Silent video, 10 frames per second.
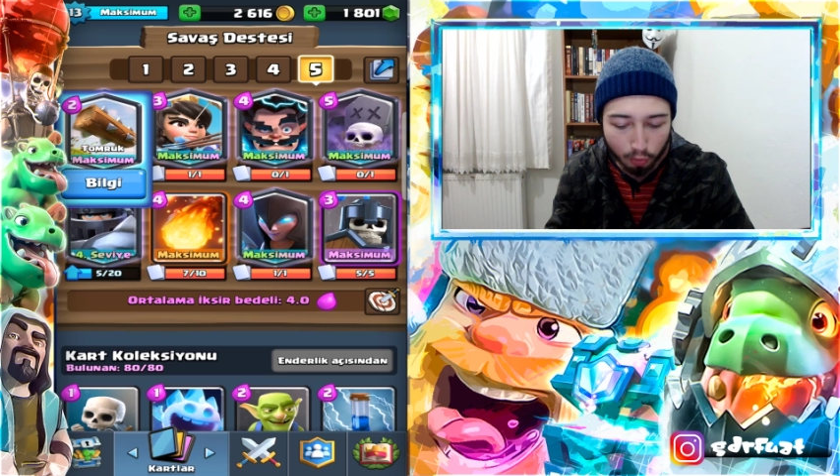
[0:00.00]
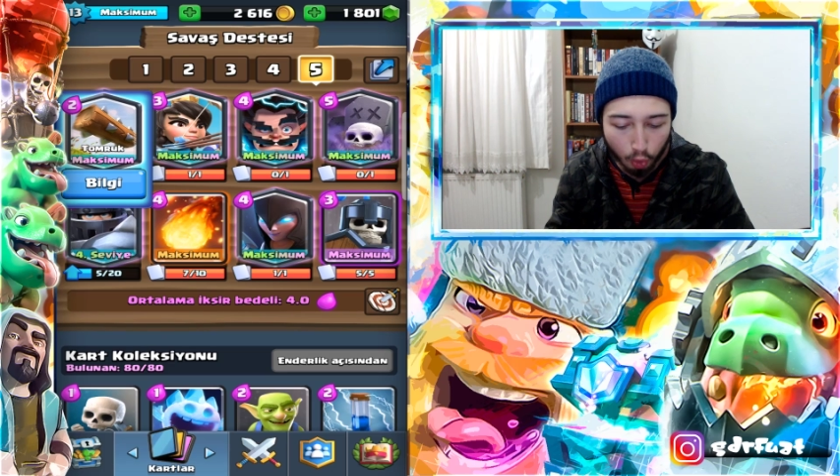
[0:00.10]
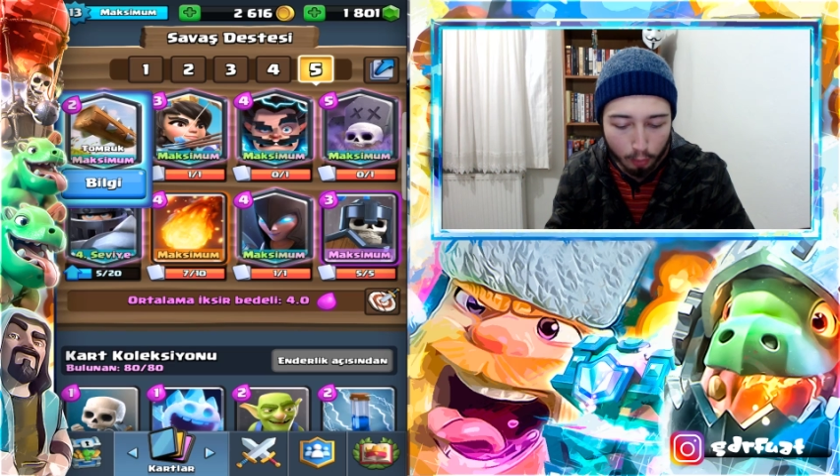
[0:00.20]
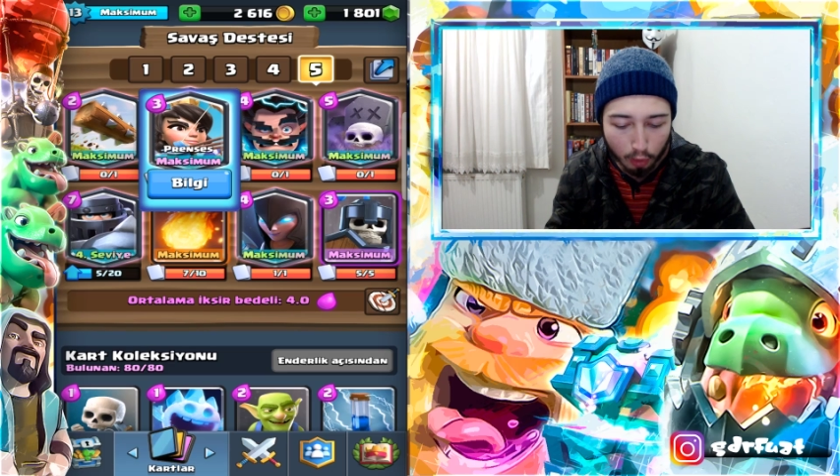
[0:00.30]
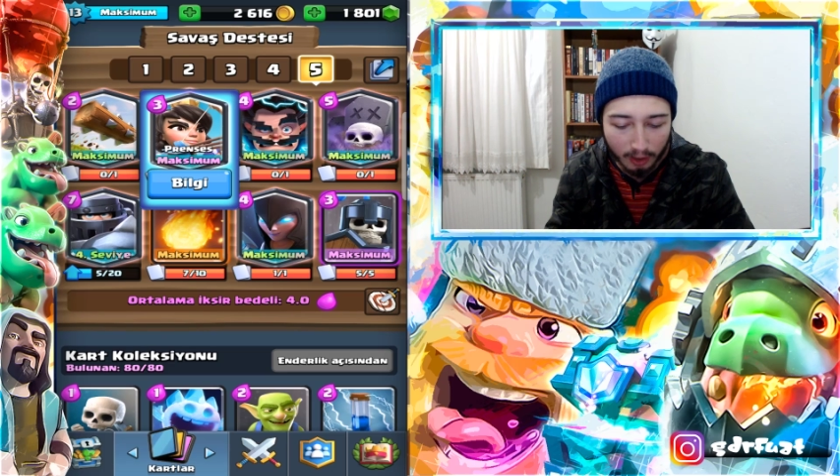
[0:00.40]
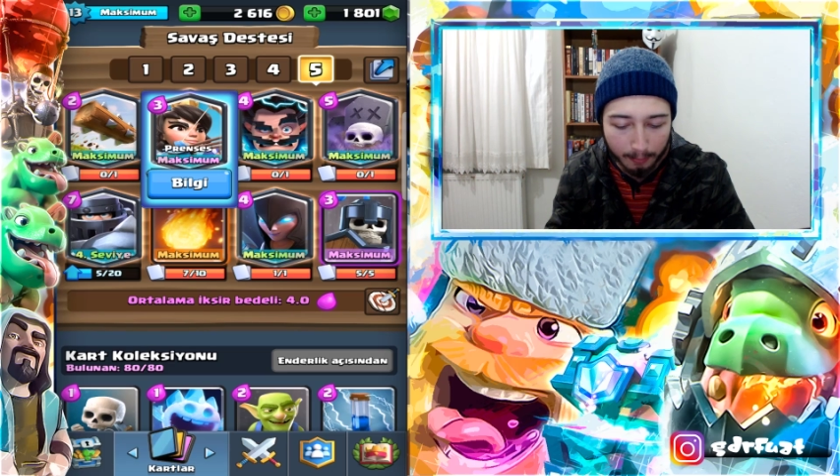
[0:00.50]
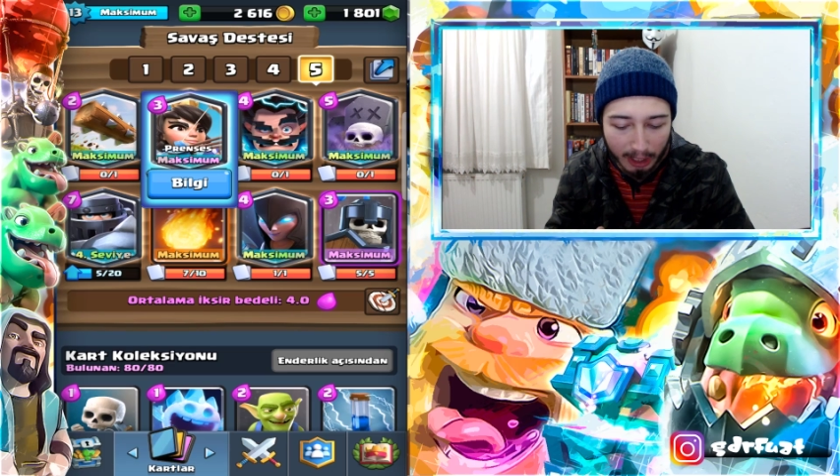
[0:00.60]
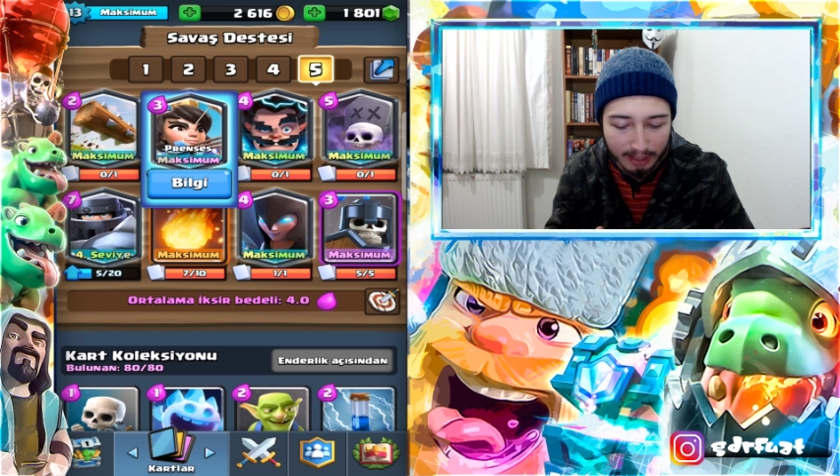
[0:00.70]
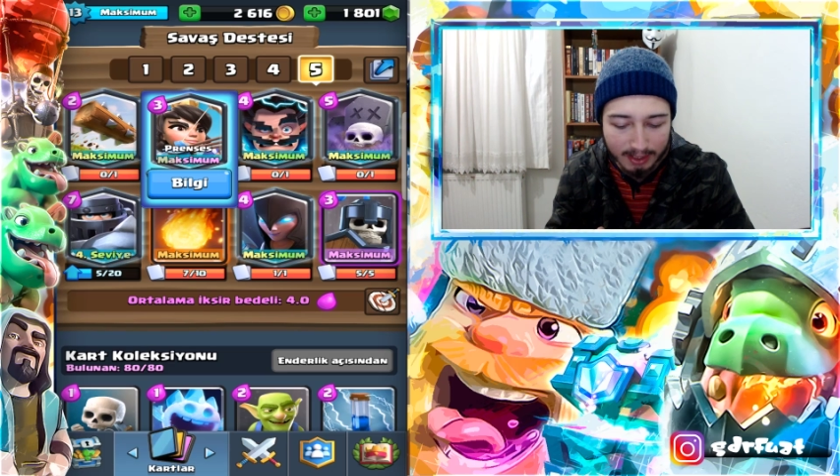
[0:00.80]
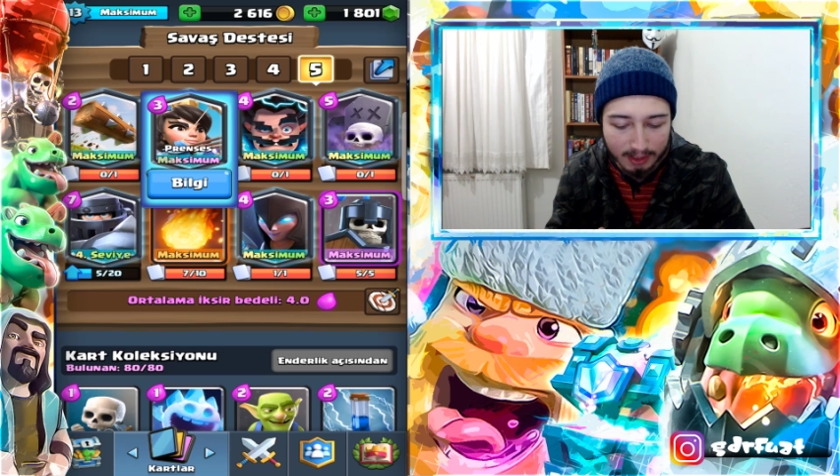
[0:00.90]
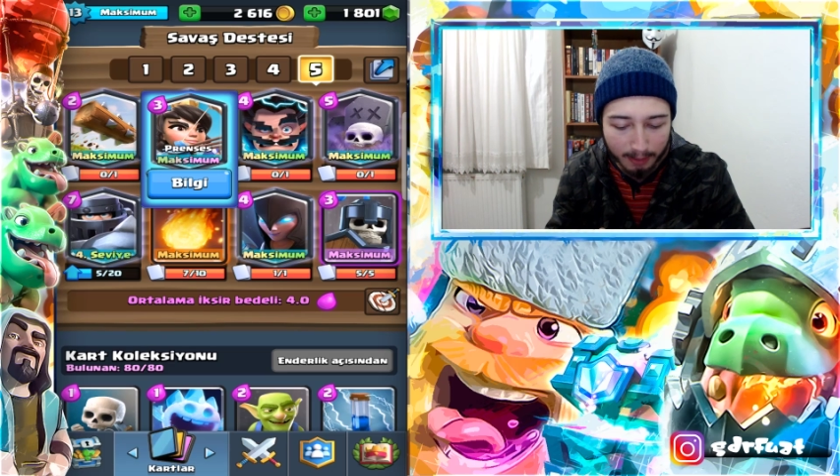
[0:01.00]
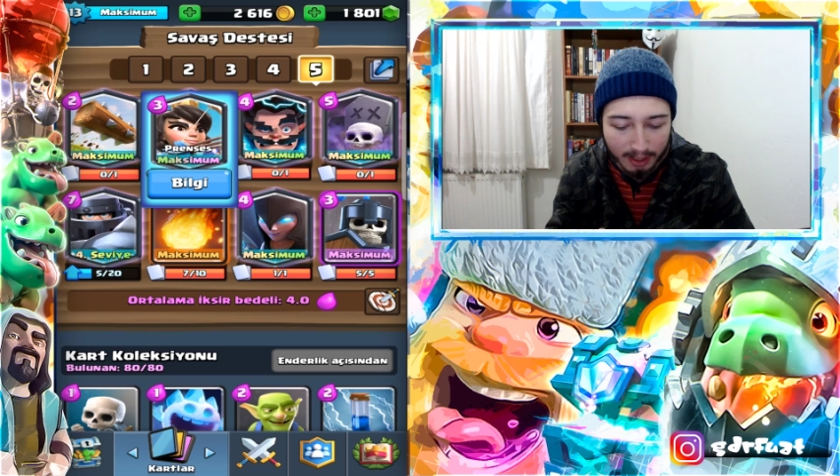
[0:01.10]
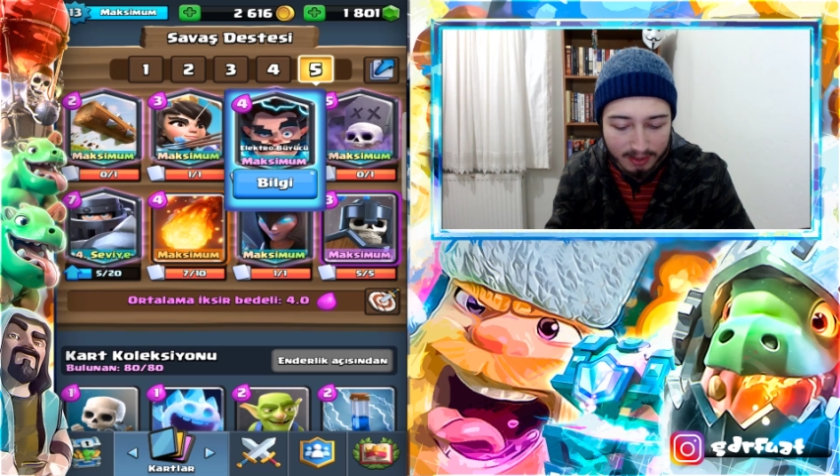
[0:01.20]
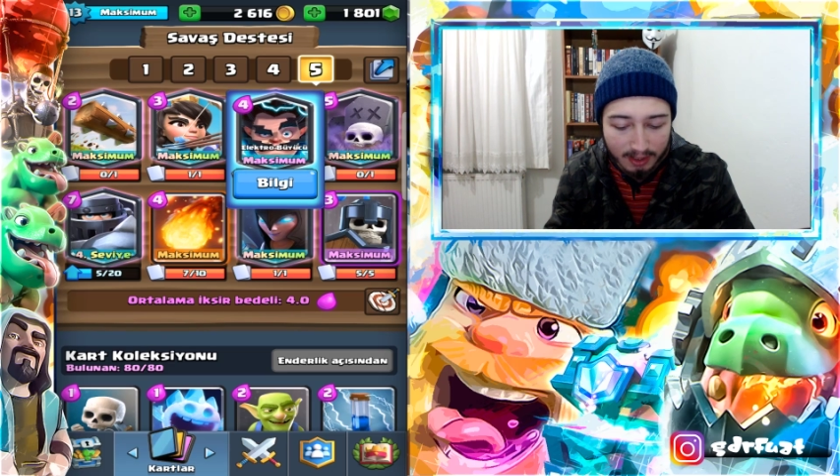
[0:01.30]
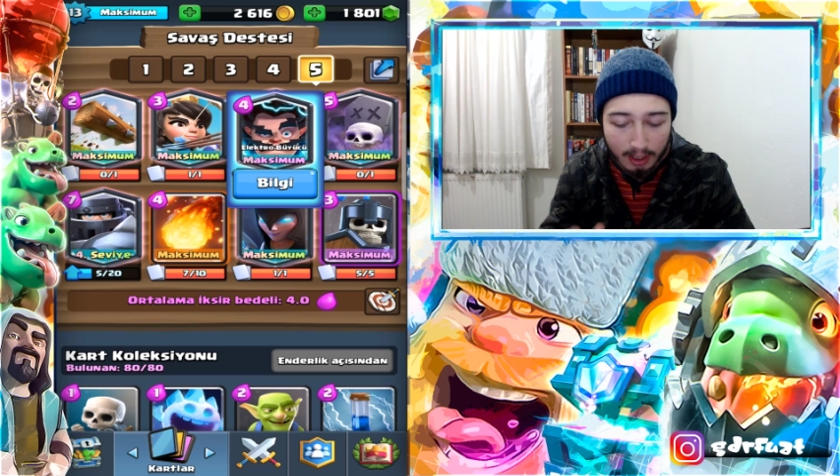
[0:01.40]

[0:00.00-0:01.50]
Tomruk var, Prenses Max,